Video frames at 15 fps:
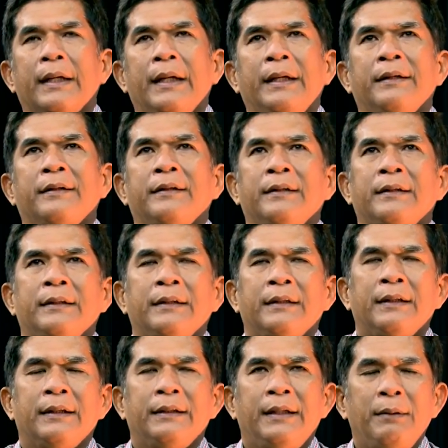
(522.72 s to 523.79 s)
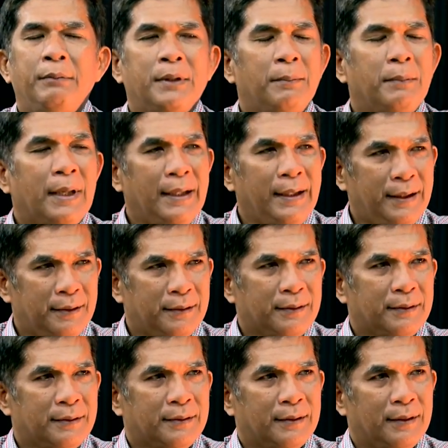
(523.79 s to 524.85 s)
Oke, dia bisa berkelit.
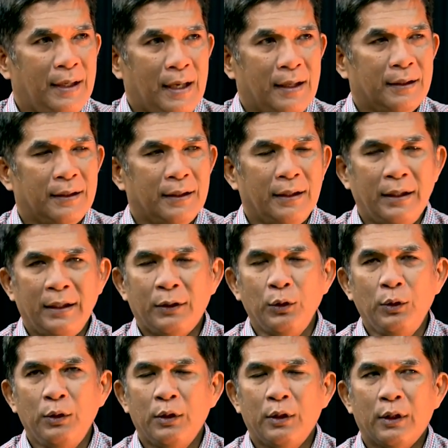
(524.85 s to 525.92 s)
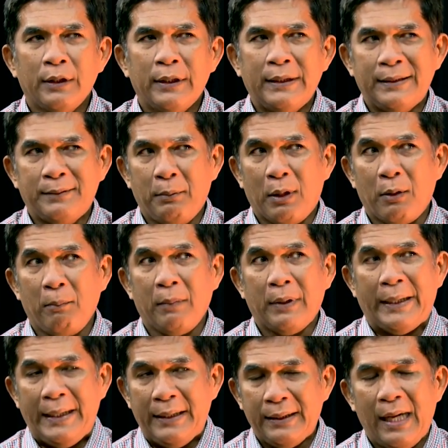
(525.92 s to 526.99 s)
Ya, itu kita sebaru,
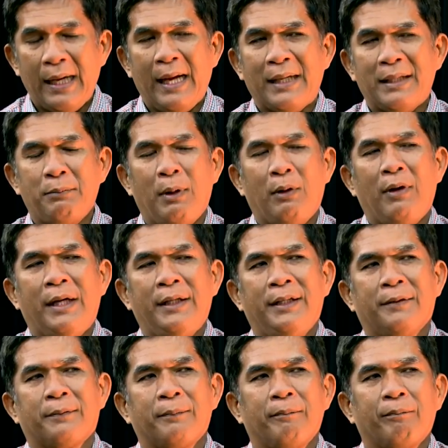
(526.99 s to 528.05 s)
kita garis bawahi.